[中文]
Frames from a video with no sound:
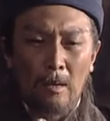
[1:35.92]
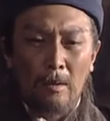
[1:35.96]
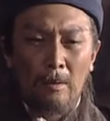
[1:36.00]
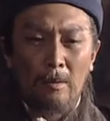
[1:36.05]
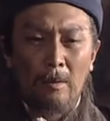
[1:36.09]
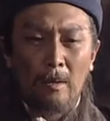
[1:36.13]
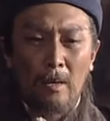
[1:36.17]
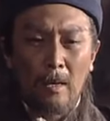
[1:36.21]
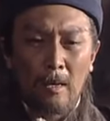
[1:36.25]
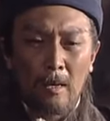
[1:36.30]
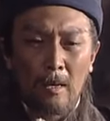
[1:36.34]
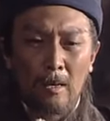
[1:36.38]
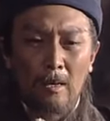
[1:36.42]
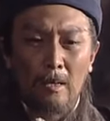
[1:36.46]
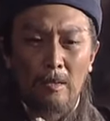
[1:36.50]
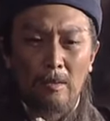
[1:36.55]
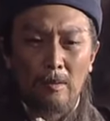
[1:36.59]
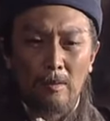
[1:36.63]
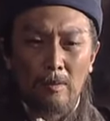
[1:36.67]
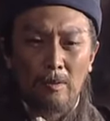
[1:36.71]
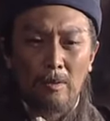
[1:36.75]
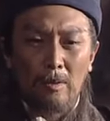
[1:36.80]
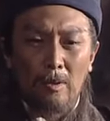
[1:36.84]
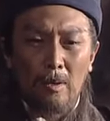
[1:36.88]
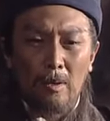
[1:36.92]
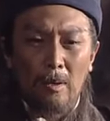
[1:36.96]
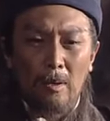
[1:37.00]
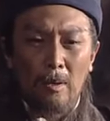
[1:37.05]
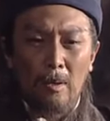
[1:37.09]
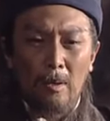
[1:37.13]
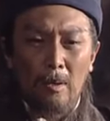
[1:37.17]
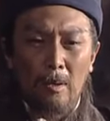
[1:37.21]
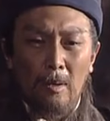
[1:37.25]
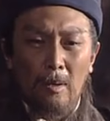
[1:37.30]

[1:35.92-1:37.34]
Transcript: 曹睿何足惧？